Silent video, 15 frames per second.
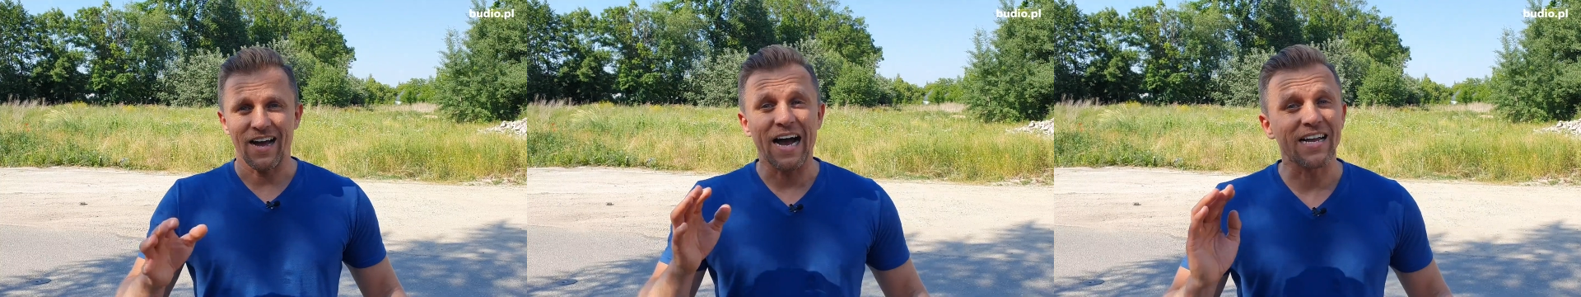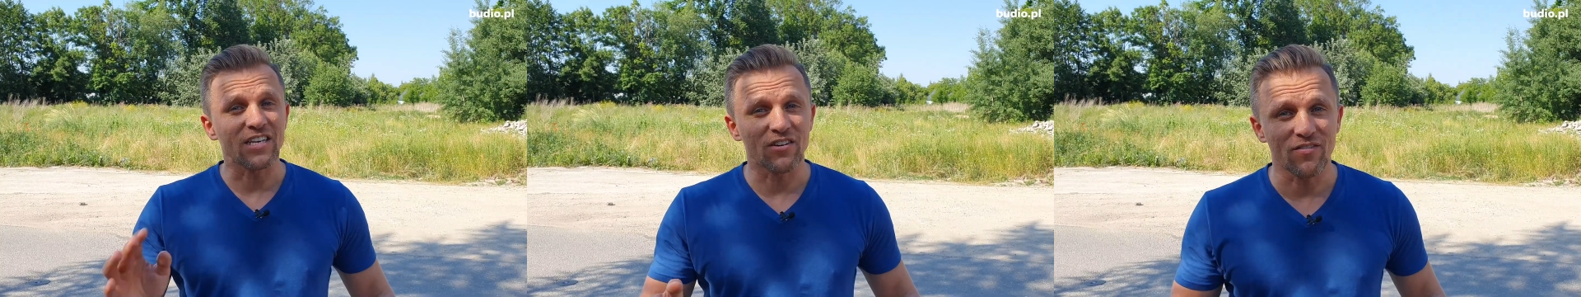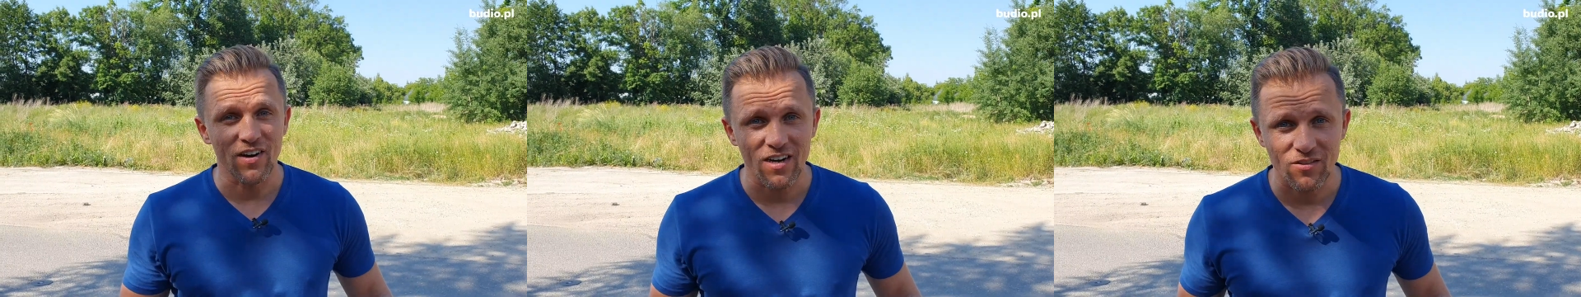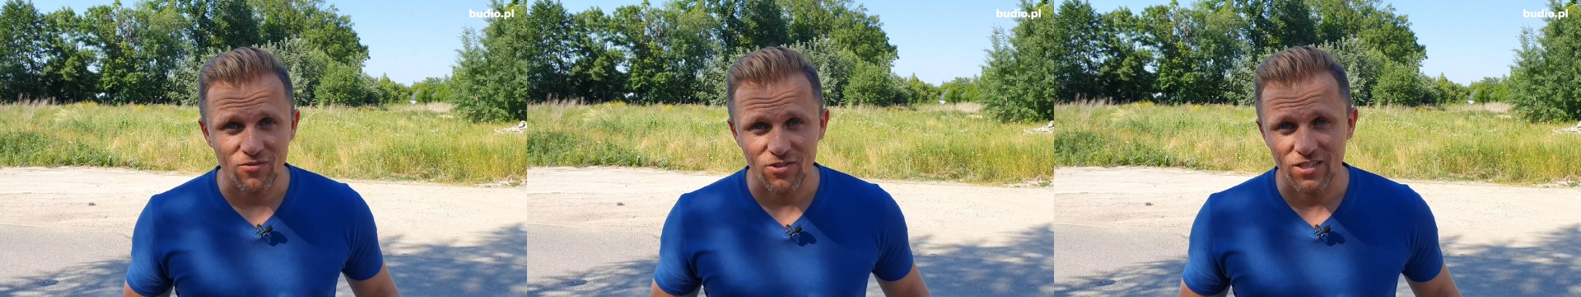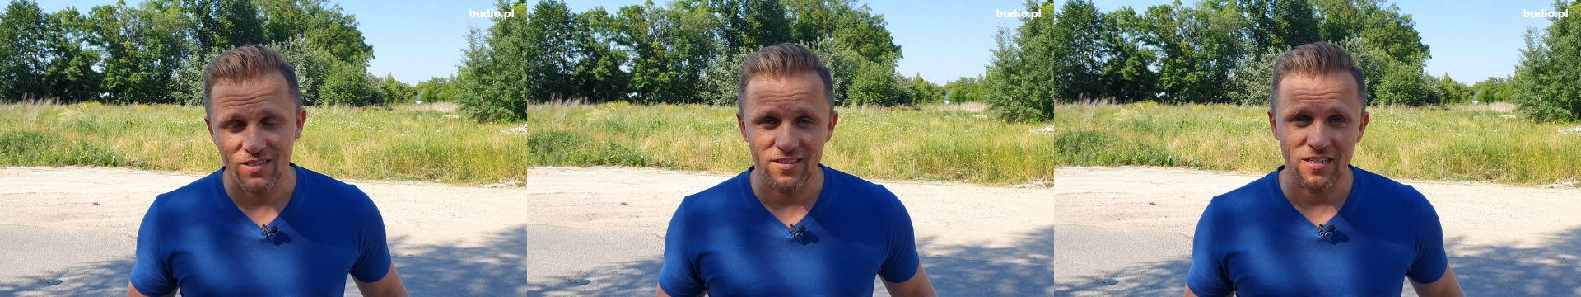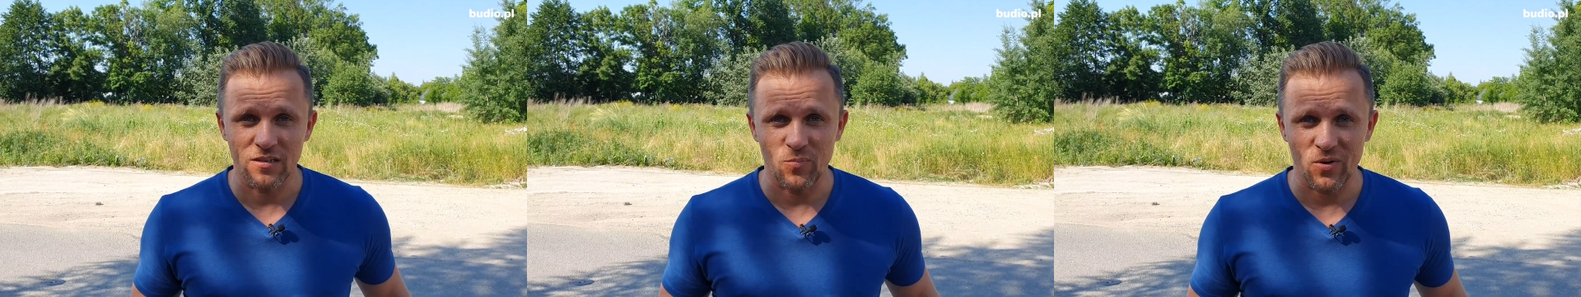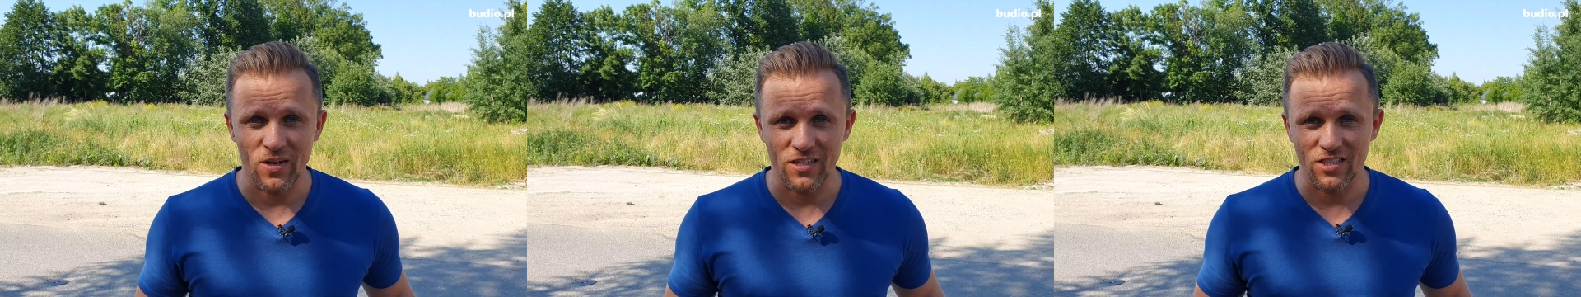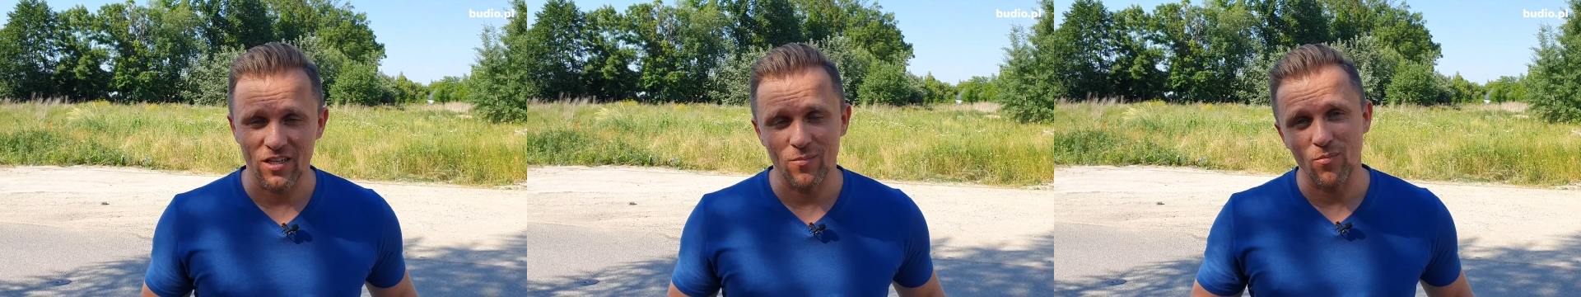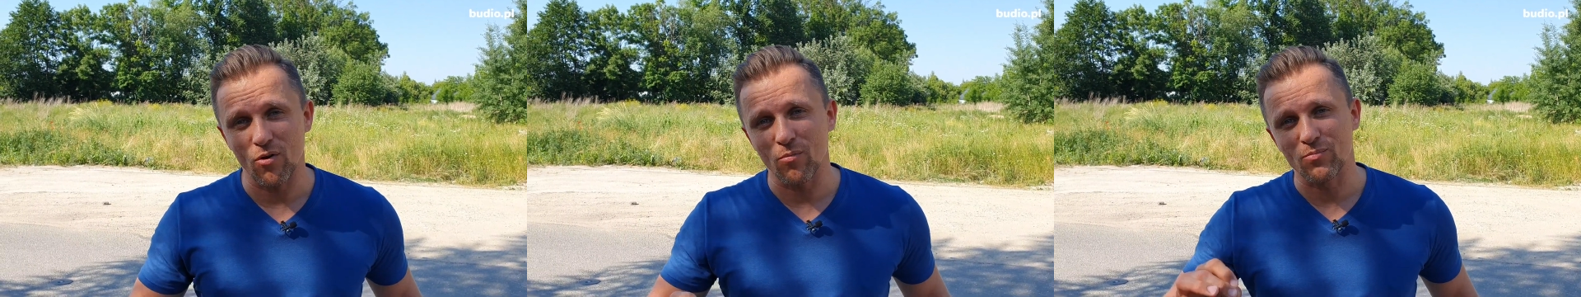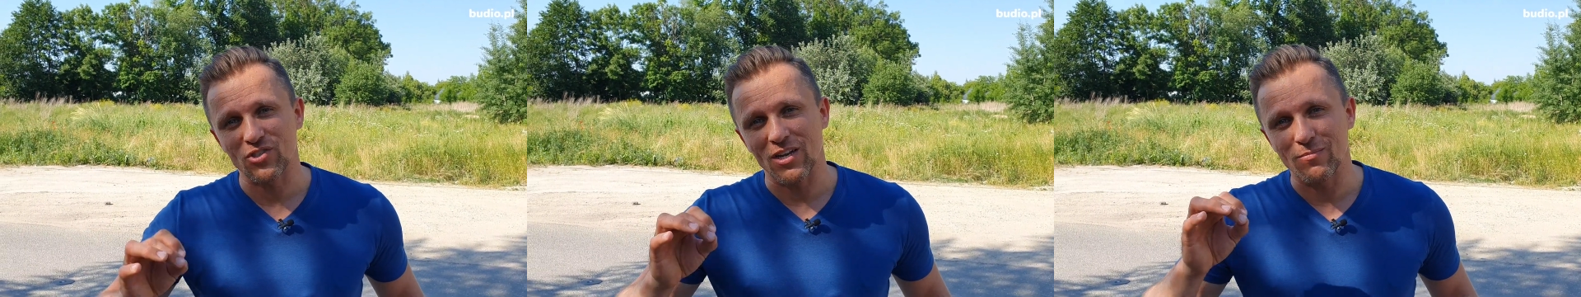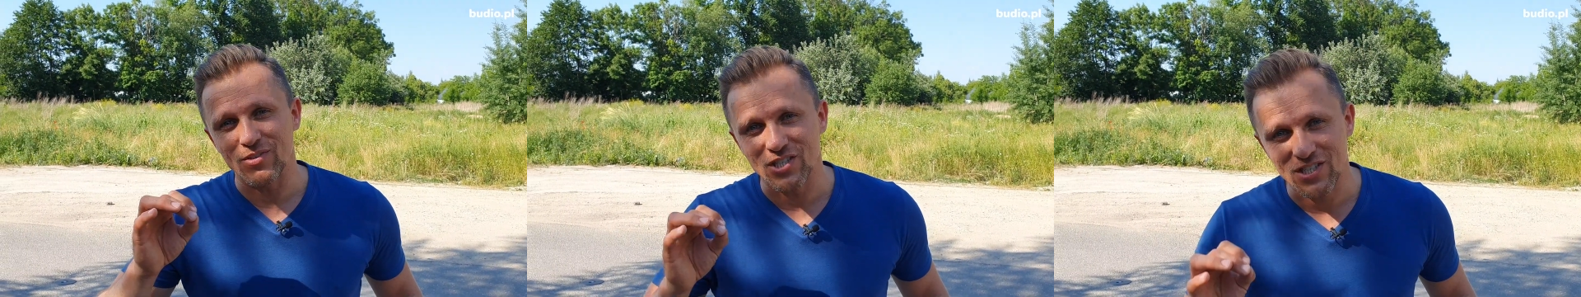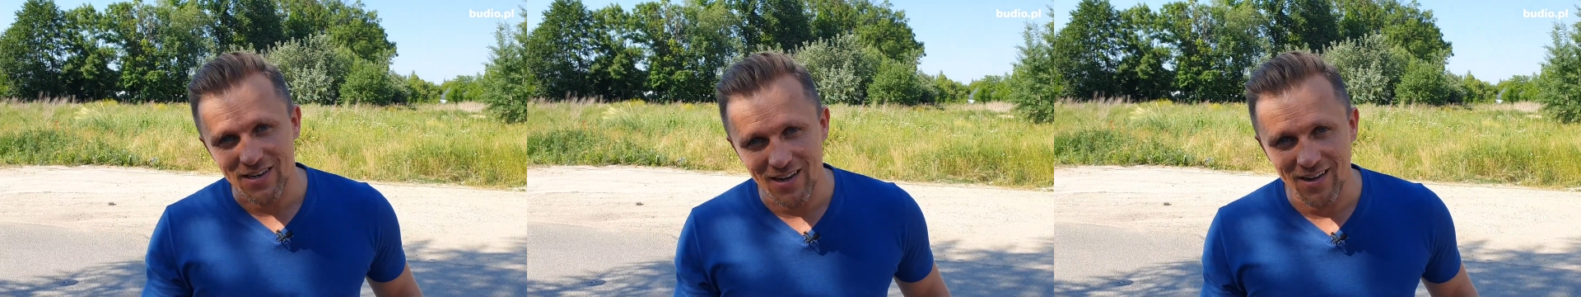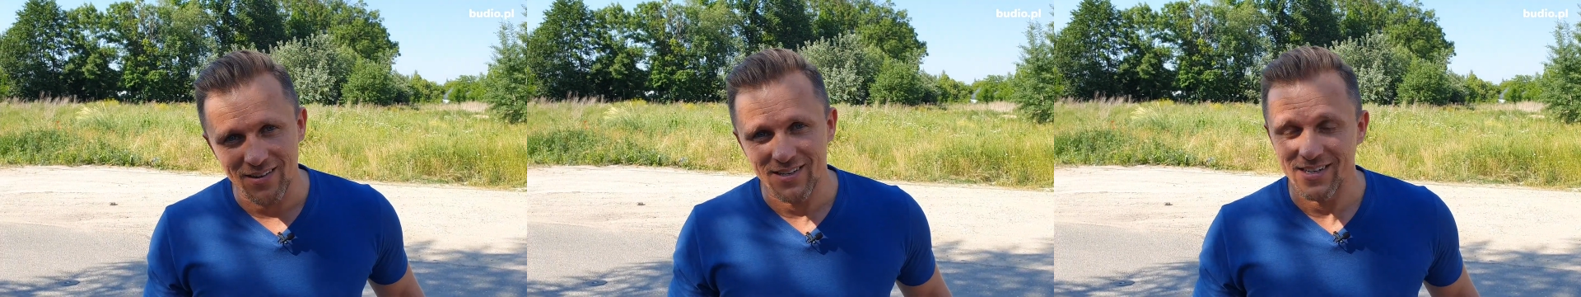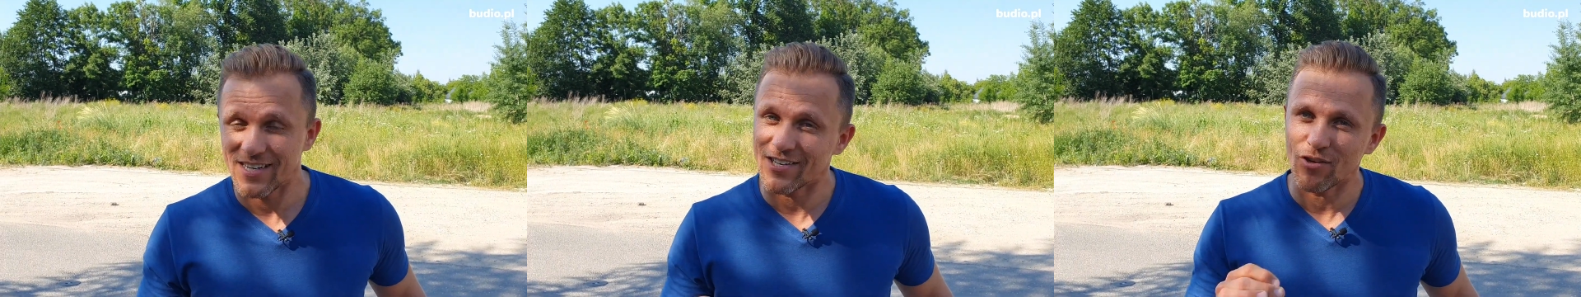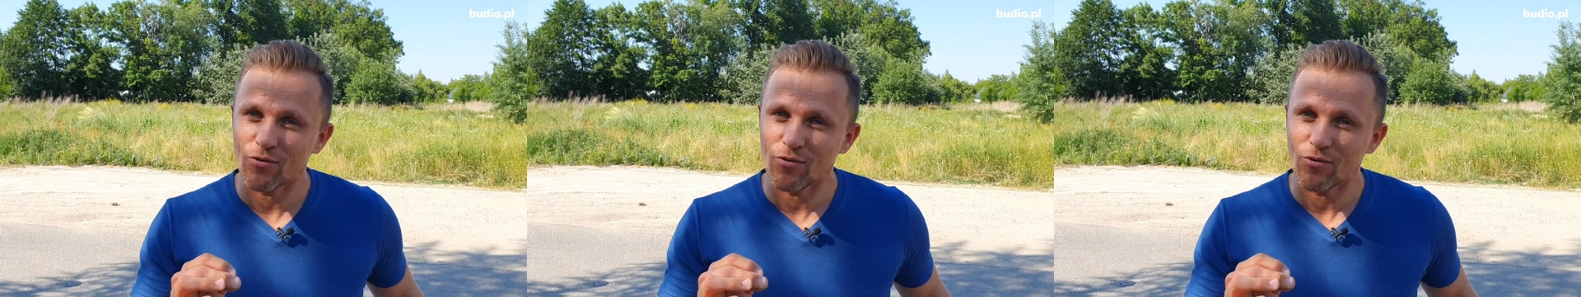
A nie warto oszczędzać na projekcie, bo przemyślany i